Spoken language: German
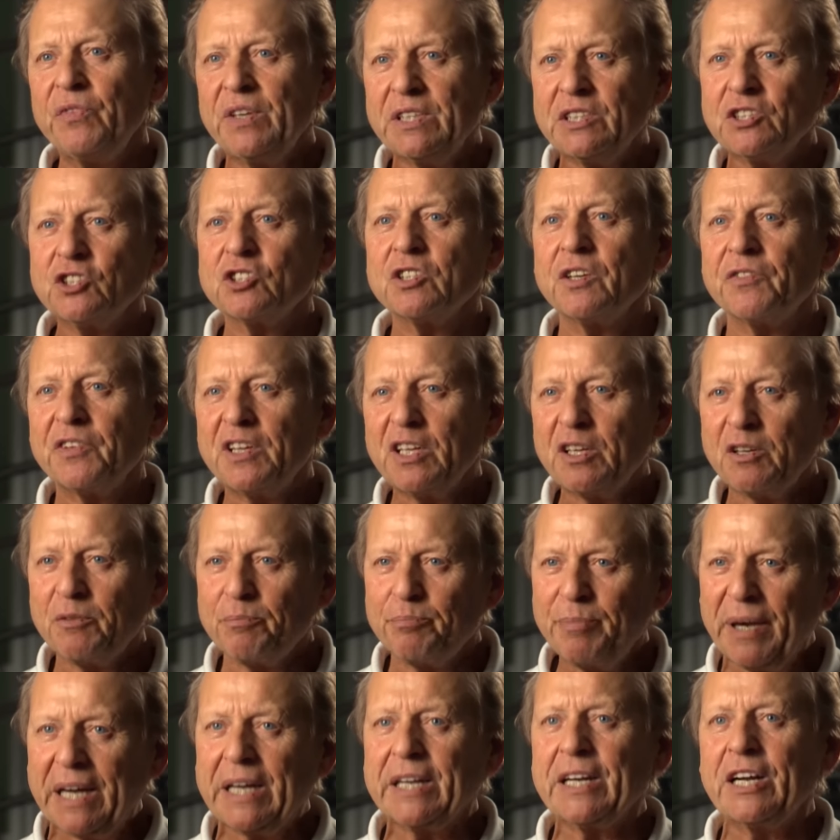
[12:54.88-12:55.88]

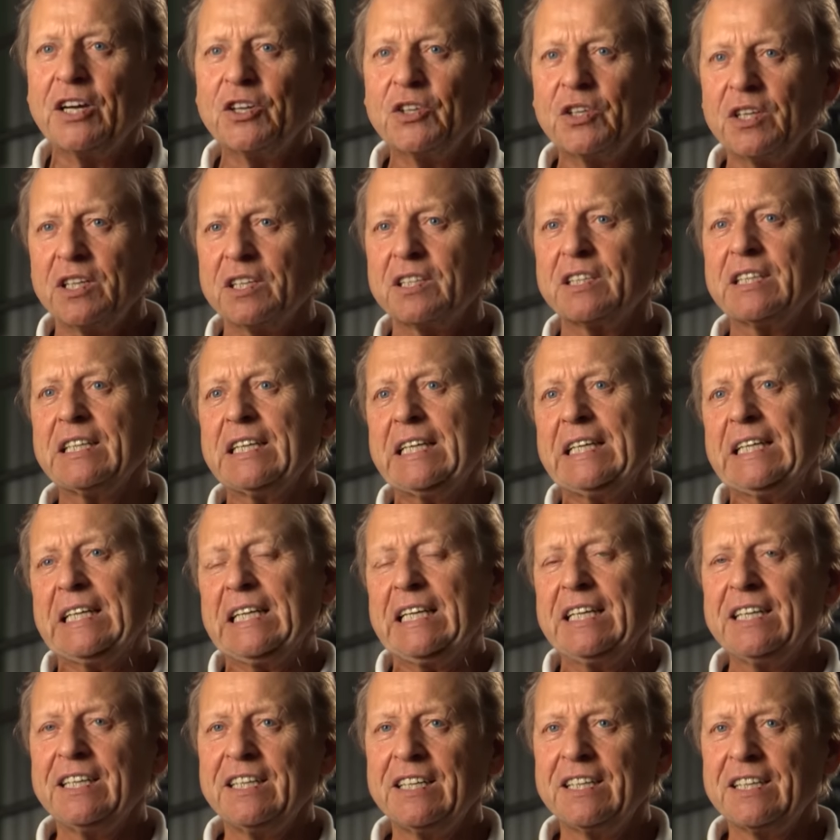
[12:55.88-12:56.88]
wissenschaftlichen Background hat,
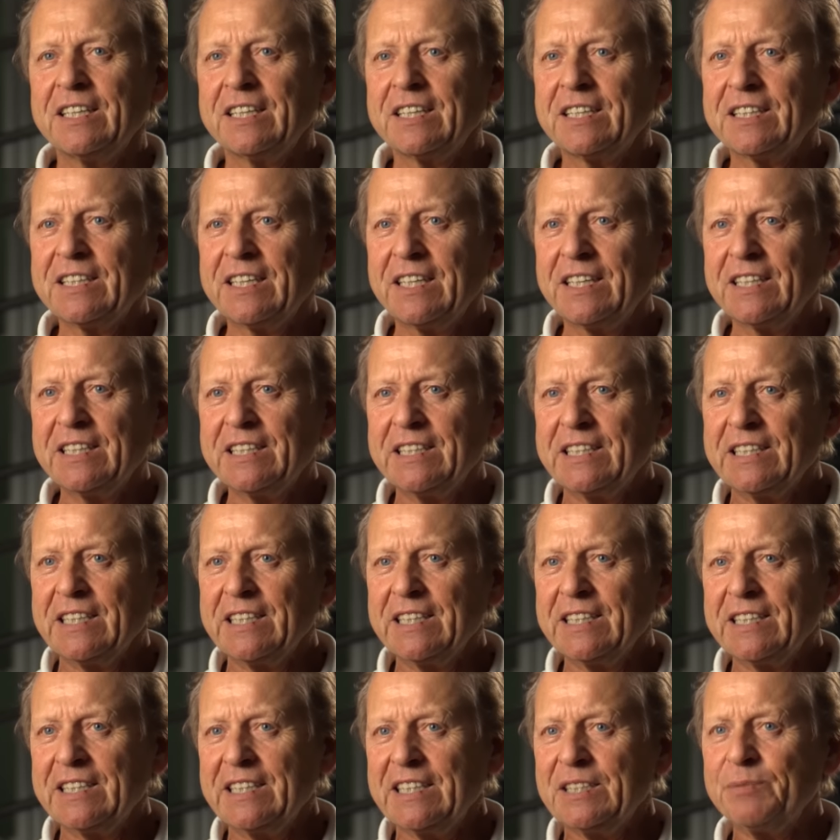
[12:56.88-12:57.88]
äh, dann
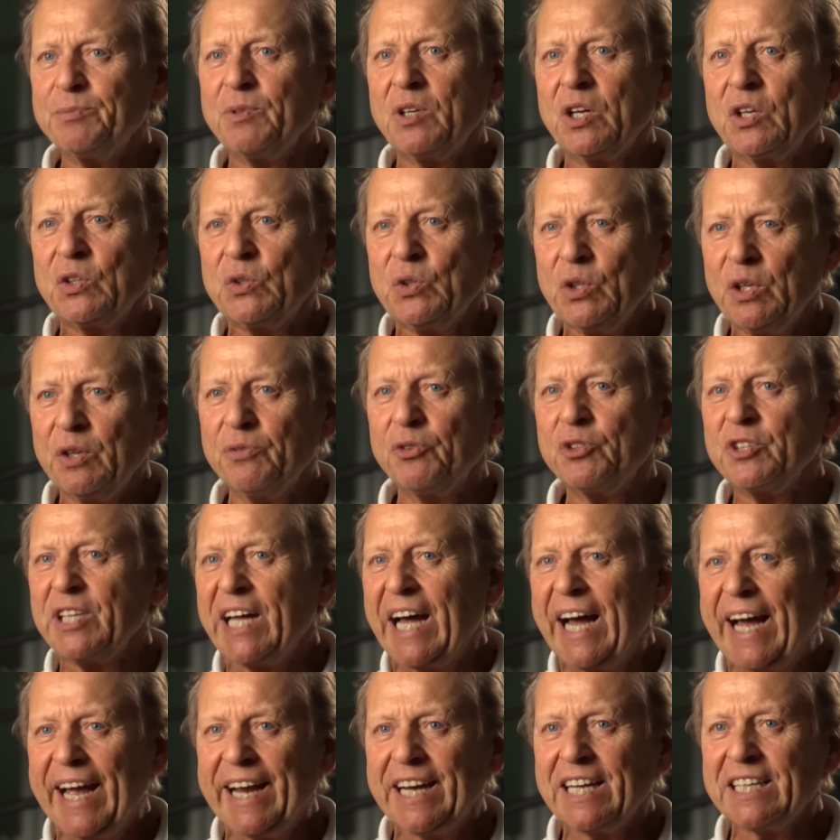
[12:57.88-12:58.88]
äh, ist man natürlich von
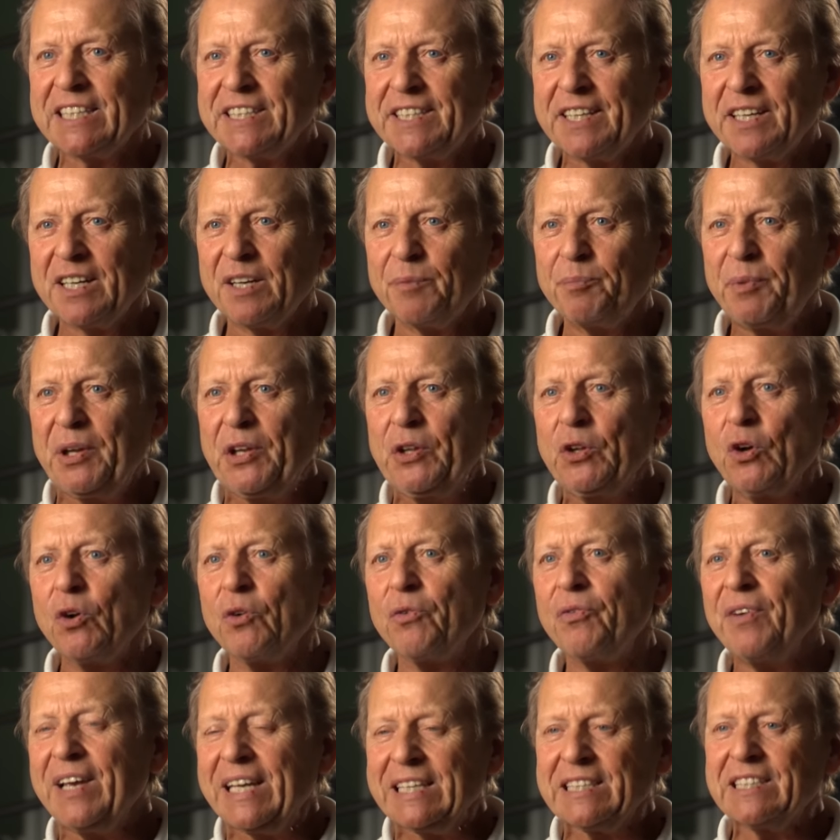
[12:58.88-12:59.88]
der eigenen Therapie
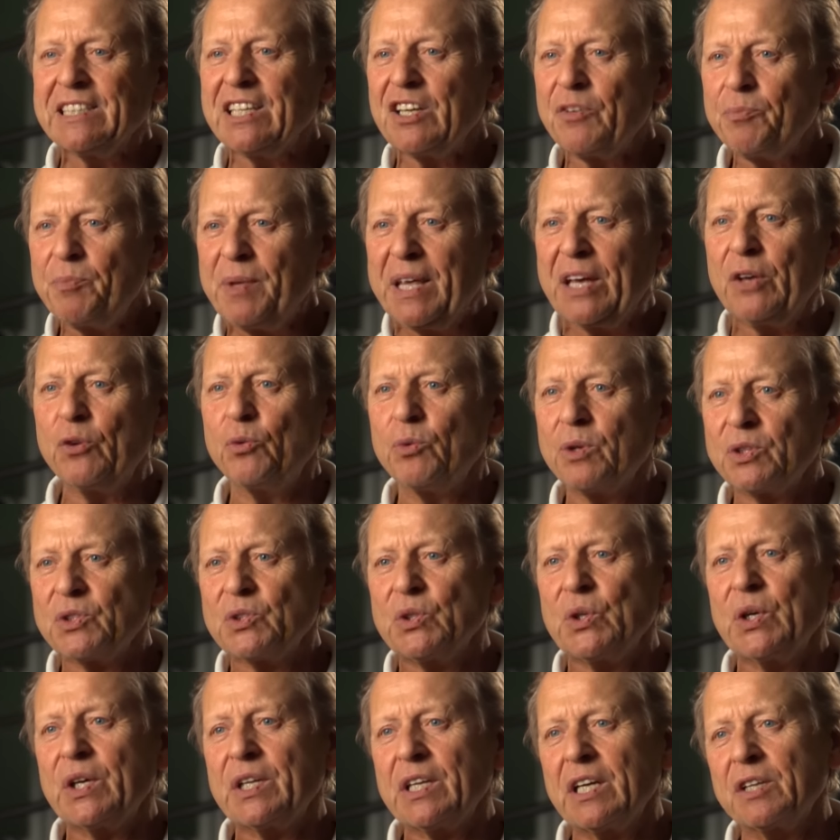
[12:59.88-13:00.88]
noch wesentlich mehr
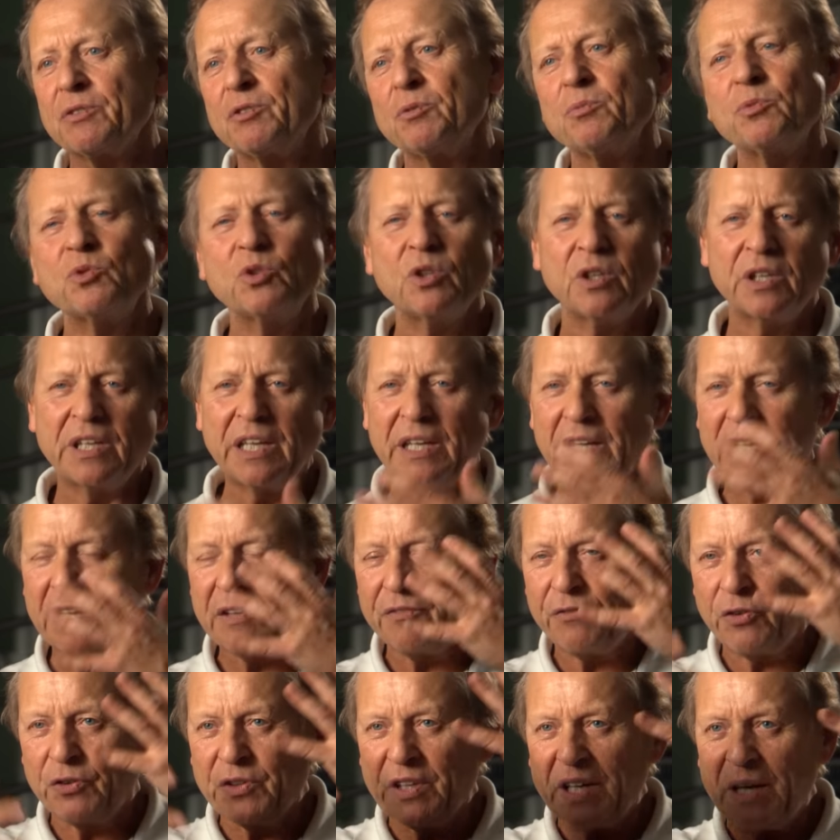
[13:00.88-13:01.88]
überzeugt, als wenn man nur
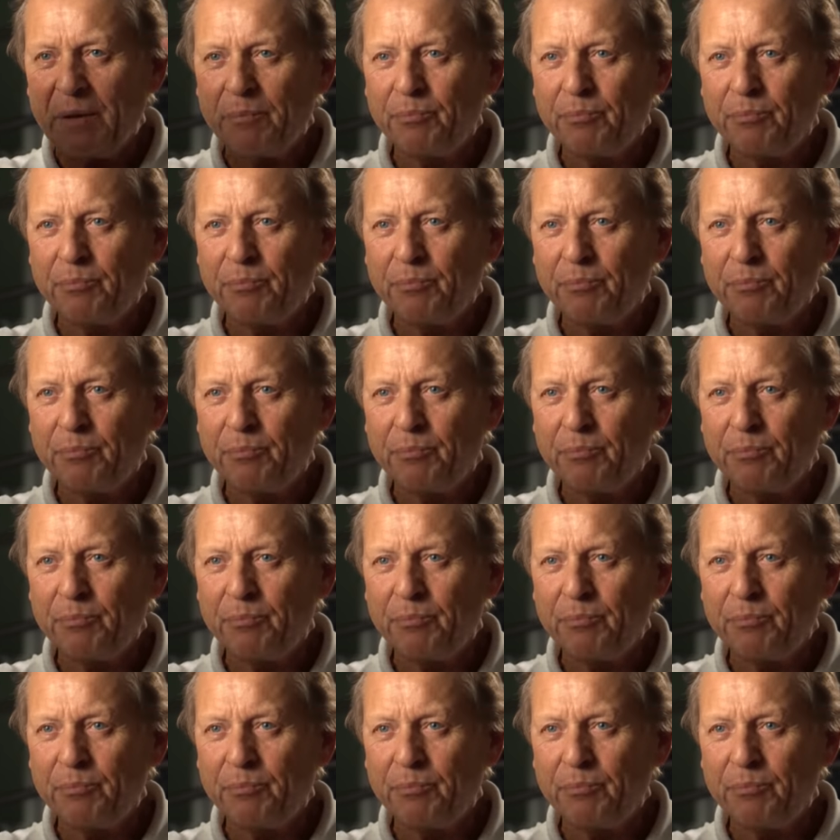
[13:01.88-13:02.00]
äh, von der